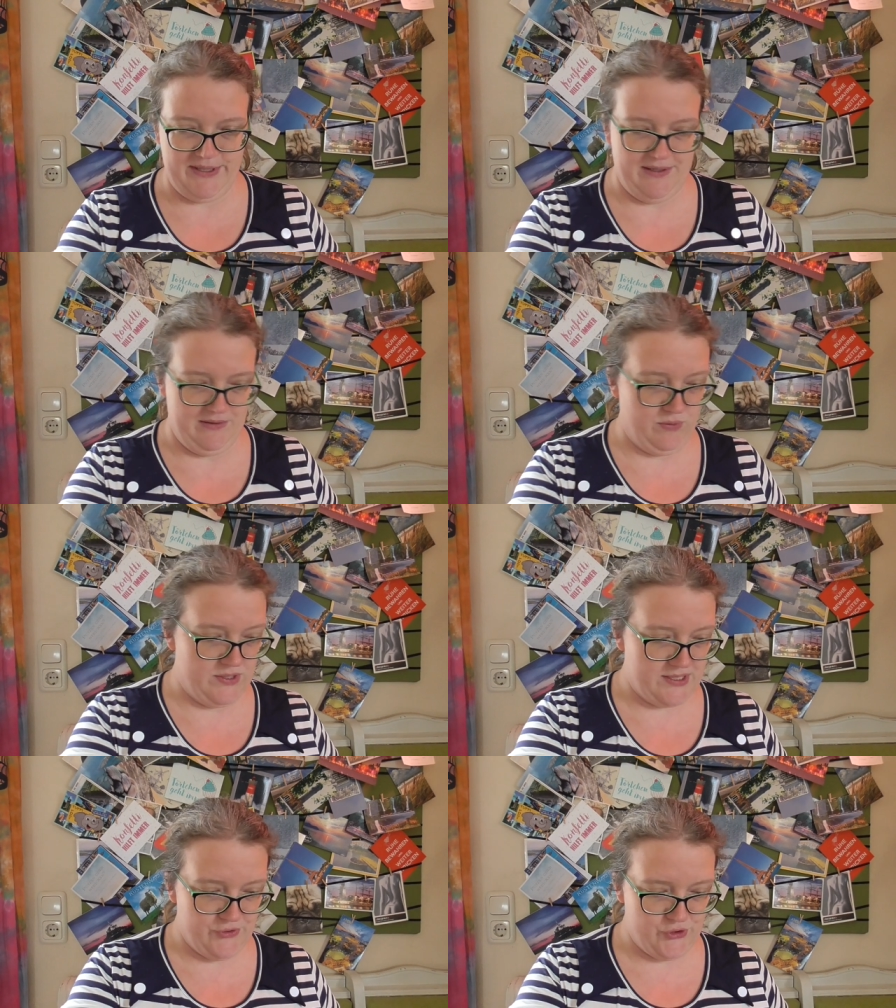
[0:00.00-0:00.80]
habe ich
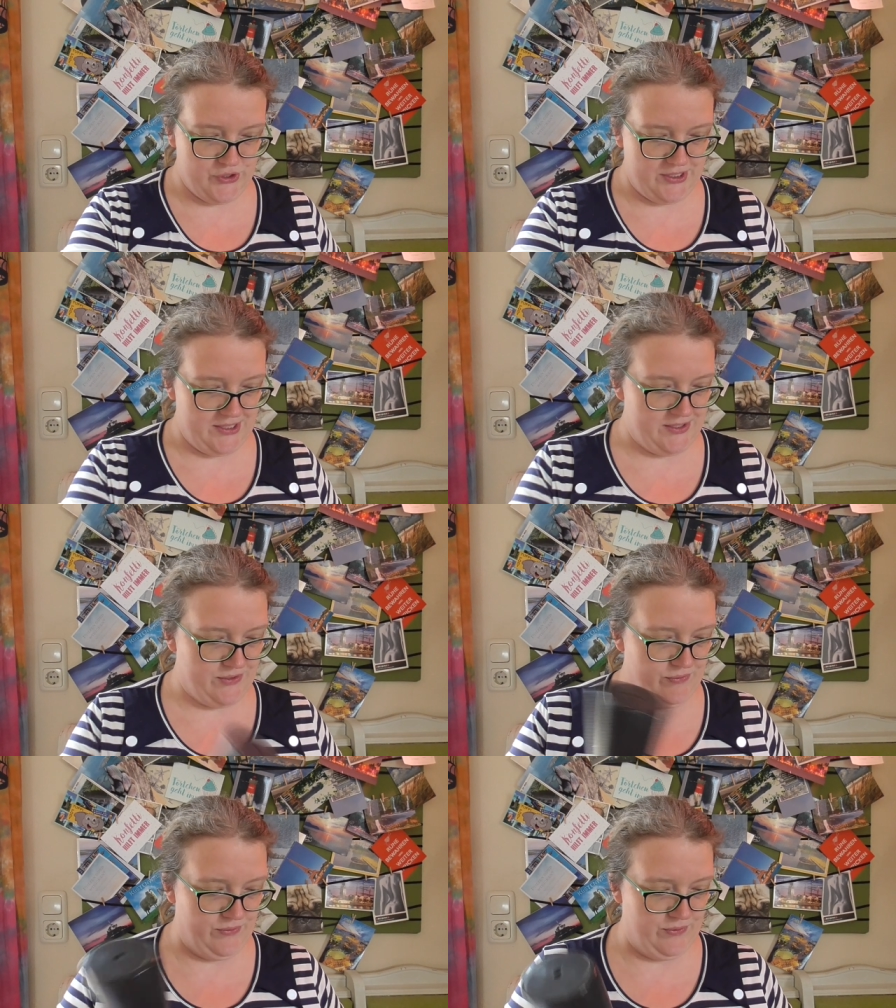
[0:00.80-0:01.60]

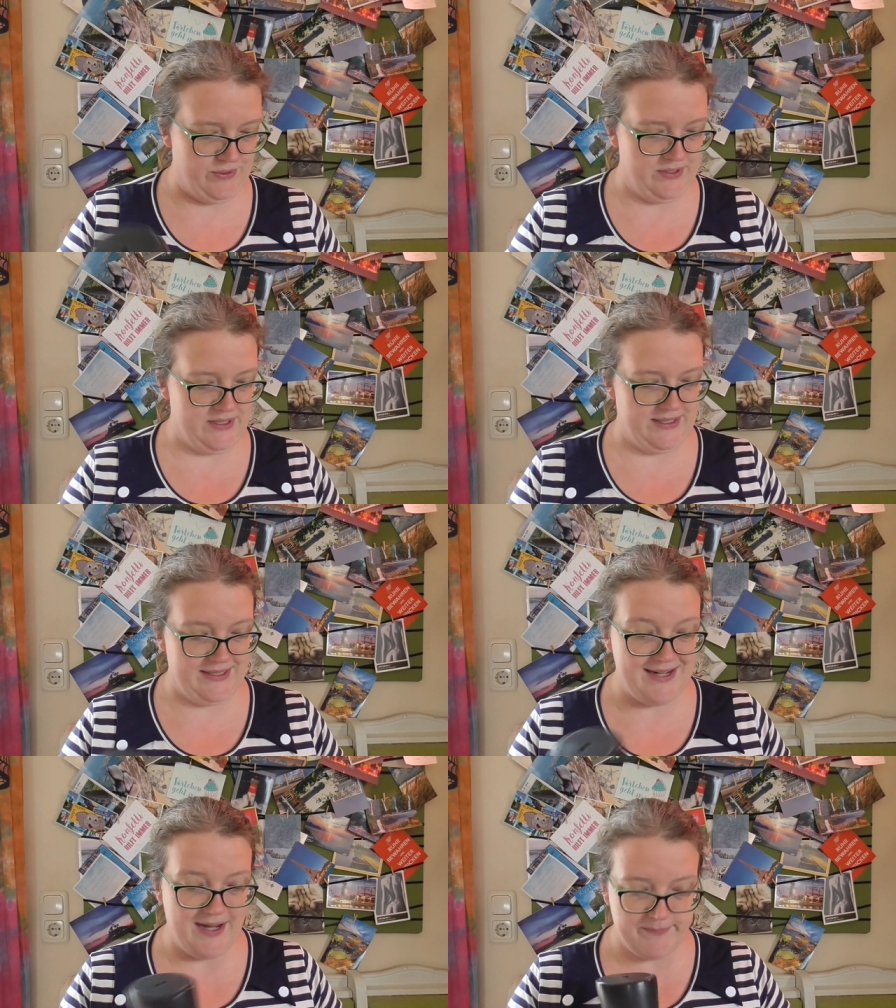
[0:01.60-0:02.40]
losgestrickt und
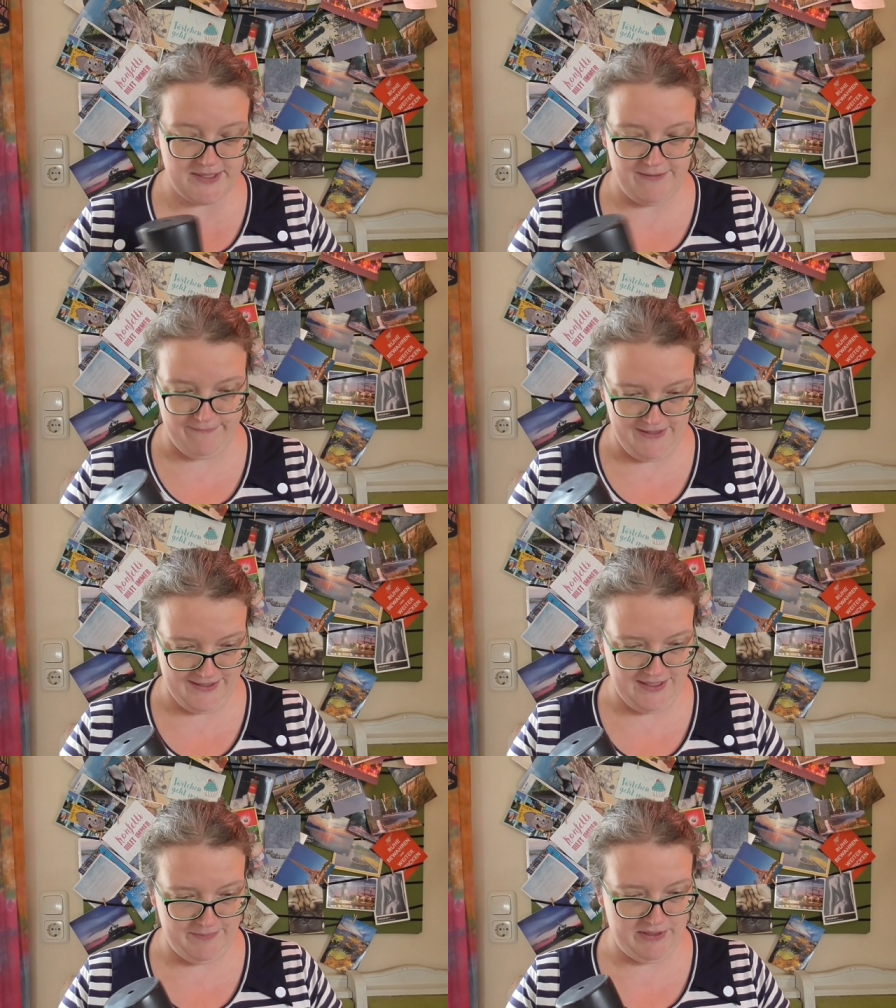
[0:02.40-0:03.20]
ich habe sie
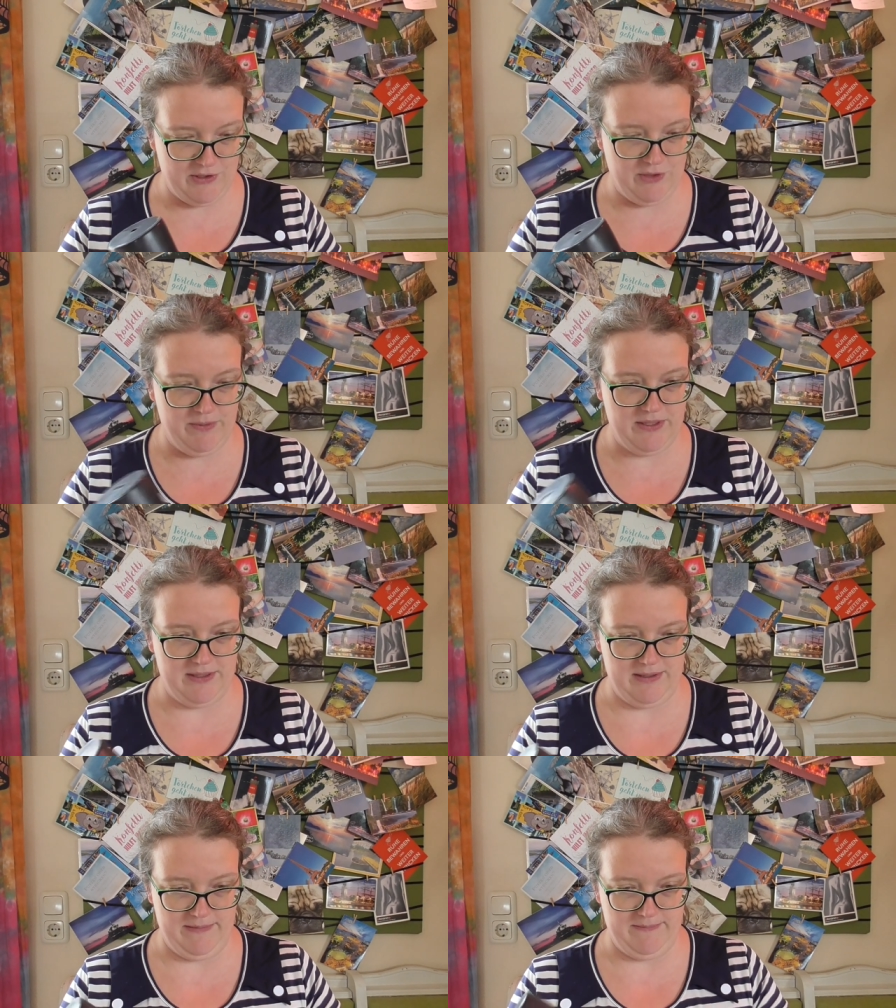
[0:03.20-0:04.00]
fertig bekommen.